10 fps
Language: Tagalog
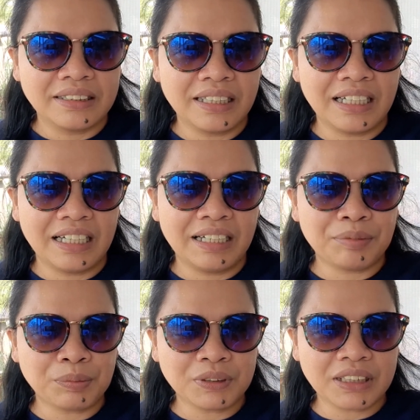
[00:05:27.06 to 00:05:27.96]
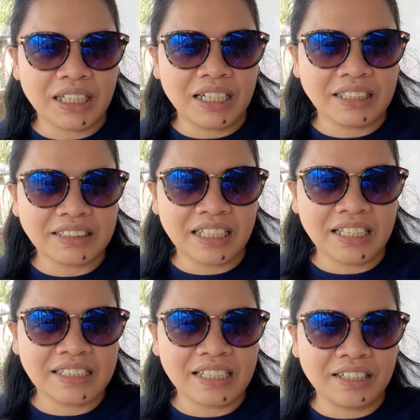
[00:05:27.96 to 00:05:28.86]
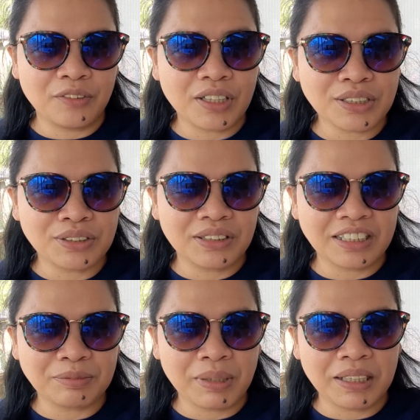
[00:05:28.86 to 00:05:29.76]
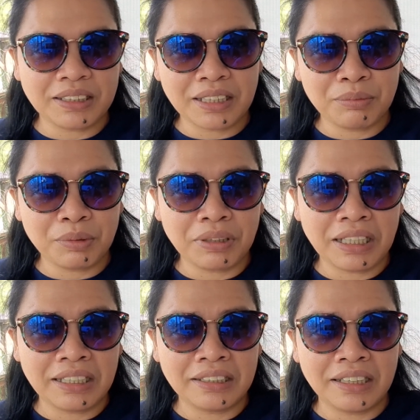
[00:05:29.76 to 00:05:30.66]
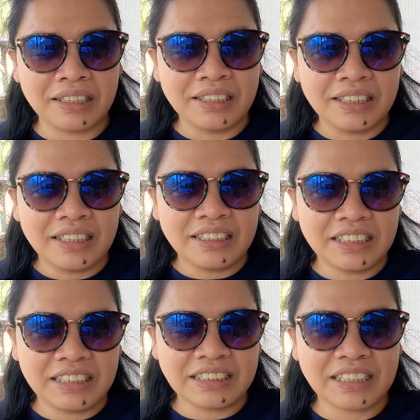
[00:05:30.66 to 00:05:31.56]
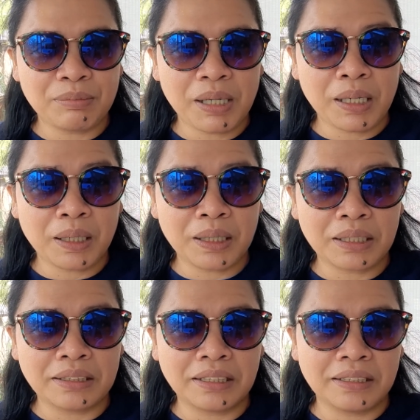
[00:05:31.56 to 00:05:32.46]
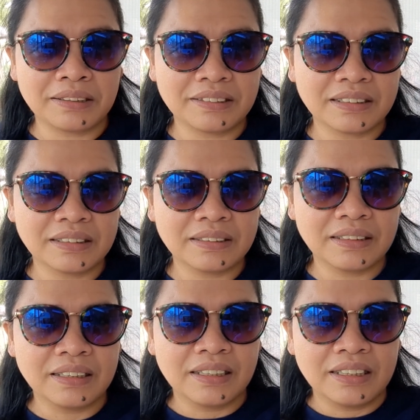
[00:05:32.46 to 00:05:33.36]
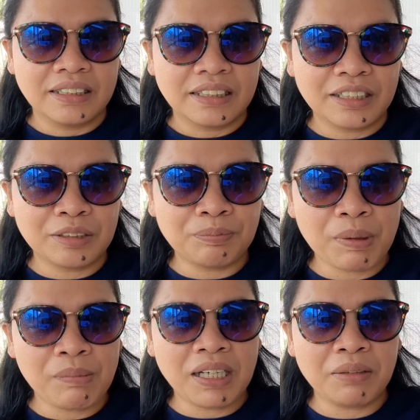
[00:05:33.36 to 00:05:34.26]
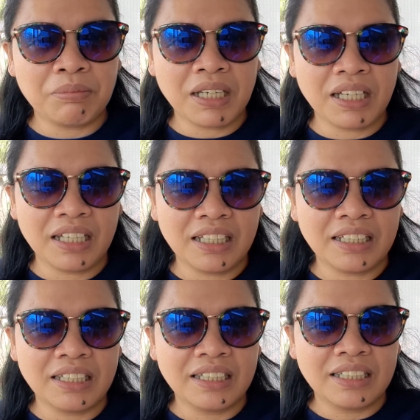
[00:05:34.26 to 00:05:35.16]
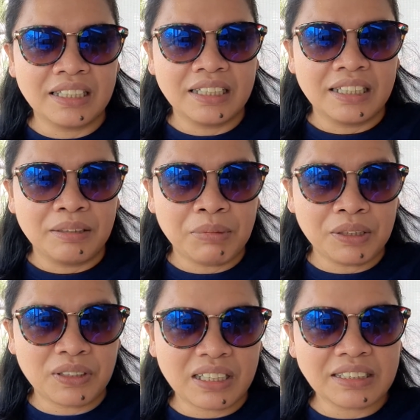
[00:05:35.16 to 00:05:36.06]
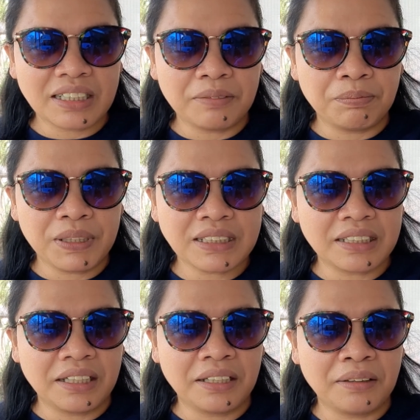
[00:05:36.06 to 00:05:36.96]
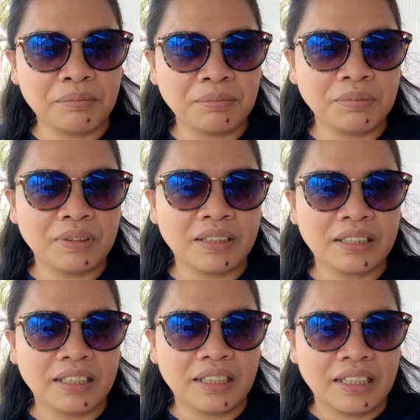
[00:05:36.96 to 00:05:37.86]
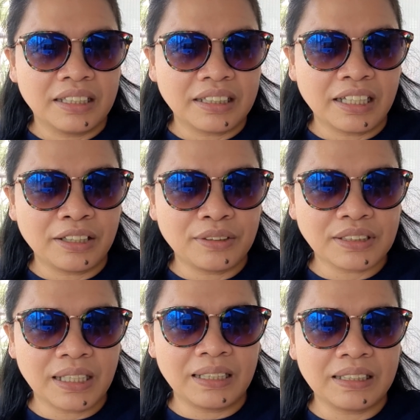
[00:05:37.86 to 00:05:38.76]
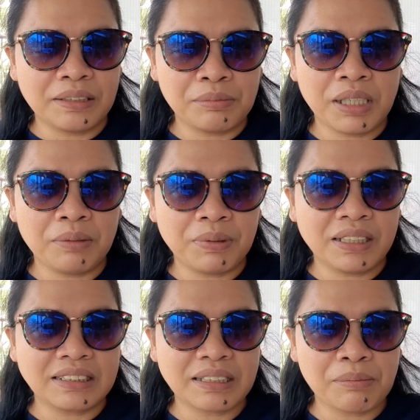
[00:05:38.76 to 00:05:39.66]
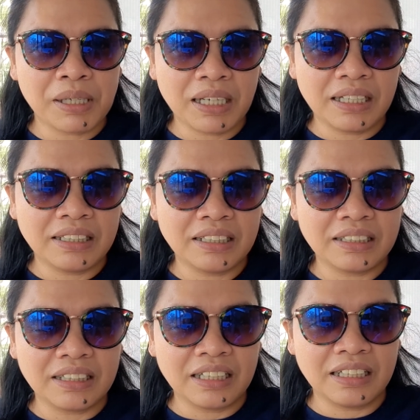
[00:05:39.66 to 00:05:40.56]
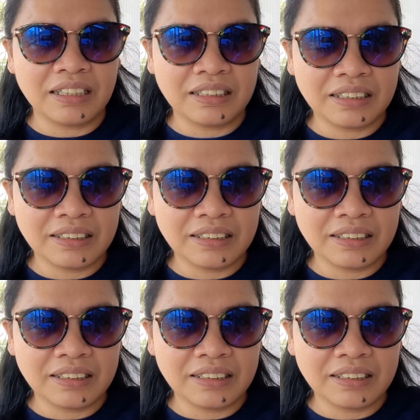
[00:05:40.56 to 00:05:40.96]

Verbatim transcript: na pupunta ka sa isang kasyo tapos makita mo wala na hindi na siya makakarating ganun pa man may may rest and peace team Thank you sa ating mga pinagsamahan at uh,